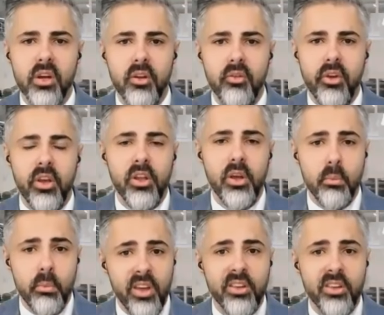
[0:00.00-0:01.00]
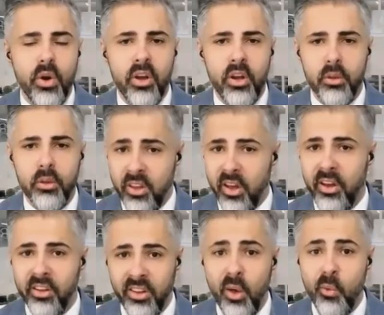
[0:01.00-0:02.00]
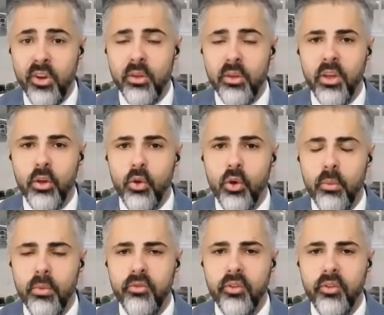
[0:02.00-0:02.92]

اسعار الفائده بات وارد بات على طاوله بنك يعني